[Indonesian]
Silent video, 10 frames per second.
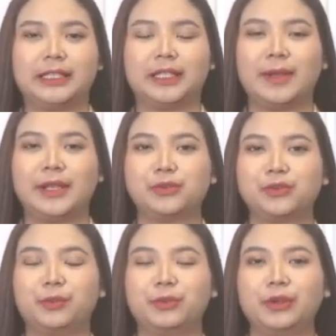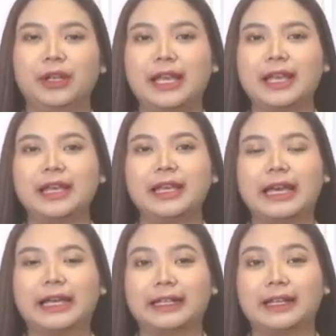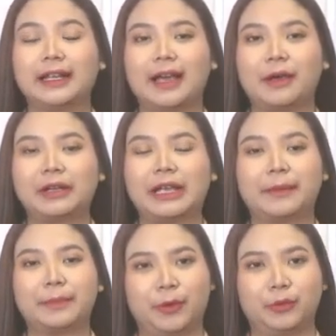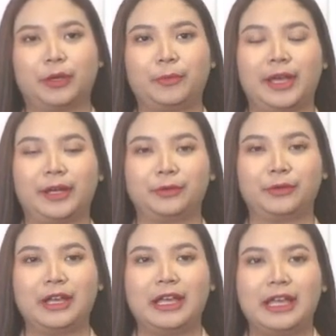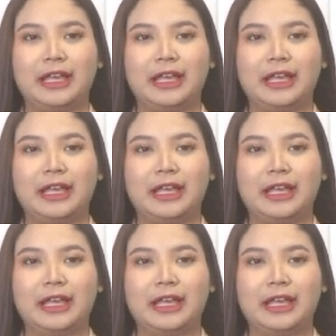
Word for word: termasuk pula real count KPU terbaru.